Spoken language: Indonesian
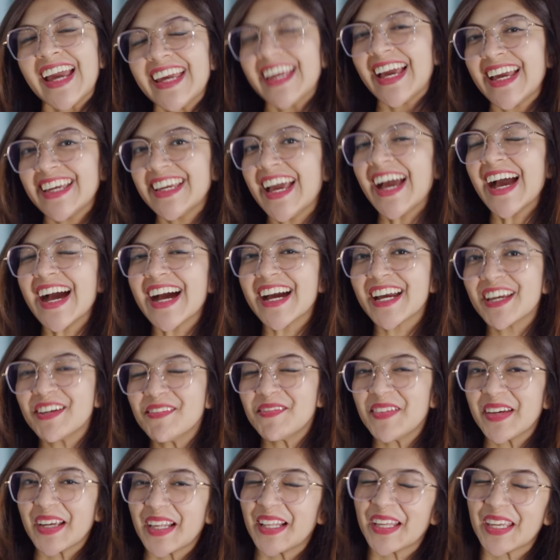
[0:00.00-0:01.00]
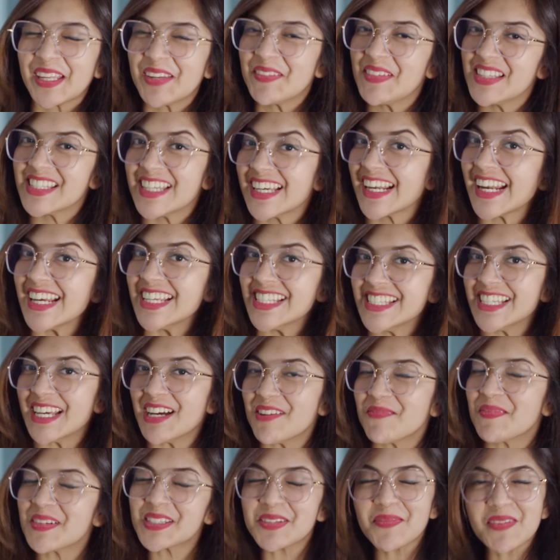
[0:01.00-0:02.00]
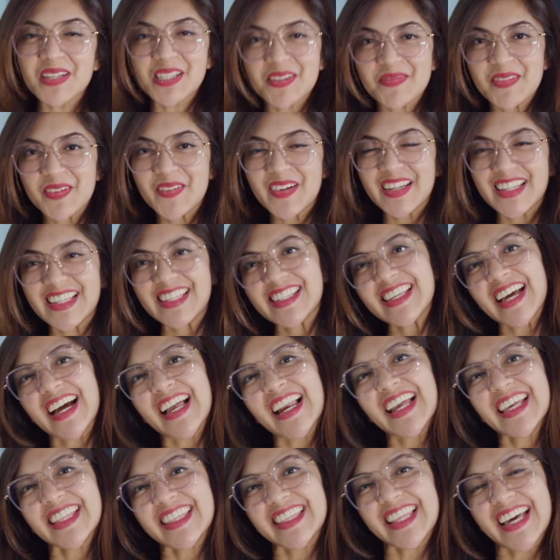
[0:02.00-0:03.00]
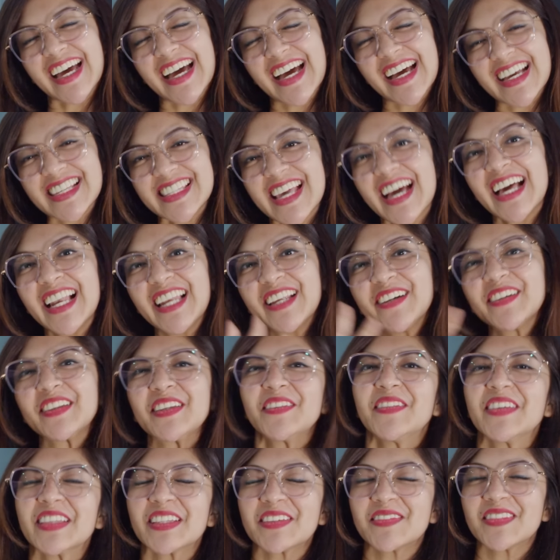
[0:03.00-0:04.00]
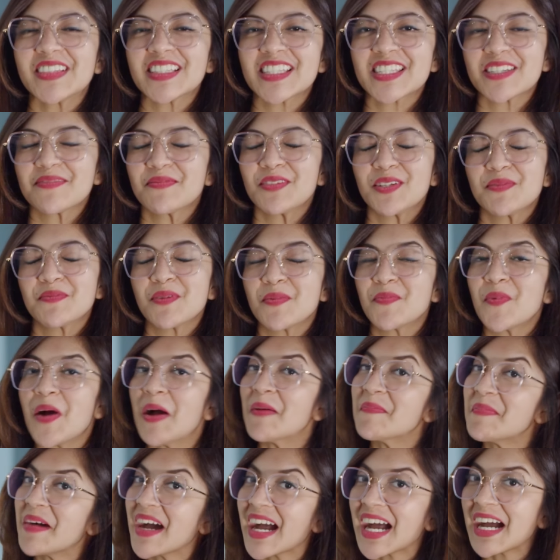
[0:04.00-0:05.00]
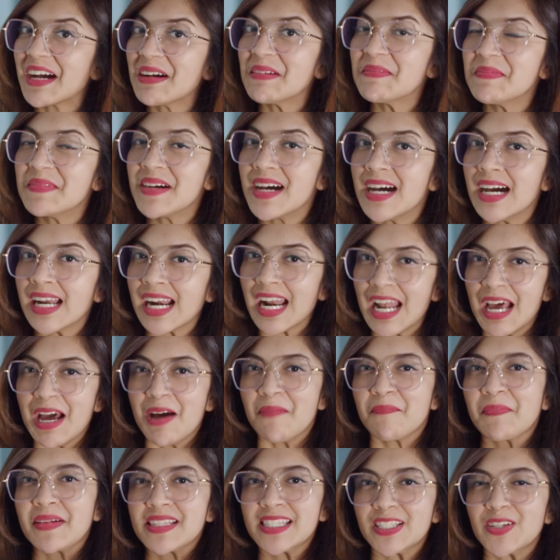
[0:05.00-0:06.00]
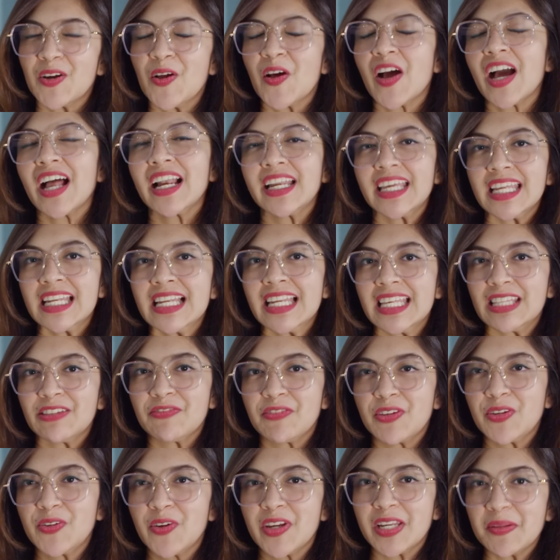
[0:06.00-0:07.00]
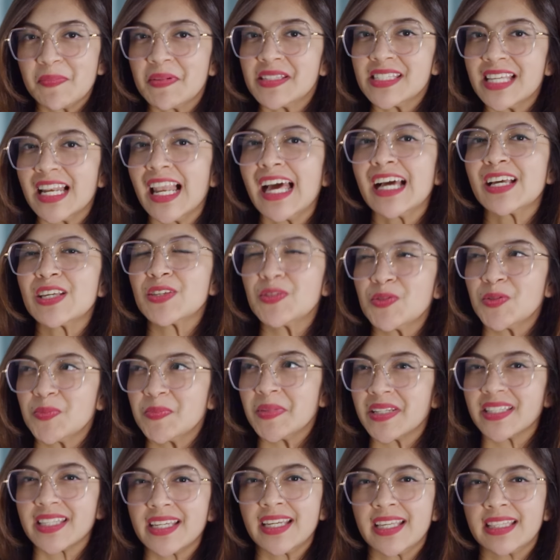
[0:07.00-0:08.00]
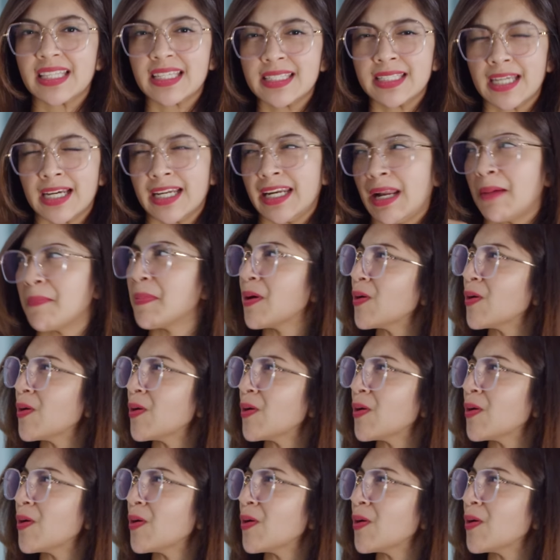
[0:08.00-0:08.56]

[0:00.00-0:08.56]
Hai hai hai, balik lagi di Bicara Anjang, pasti bersama gue Nisa Alatas. Halo teman-teman, sebelum Bobo apa kabar? Pasti kalau kalian lihat video ini pasti langsung bertanya-tanya,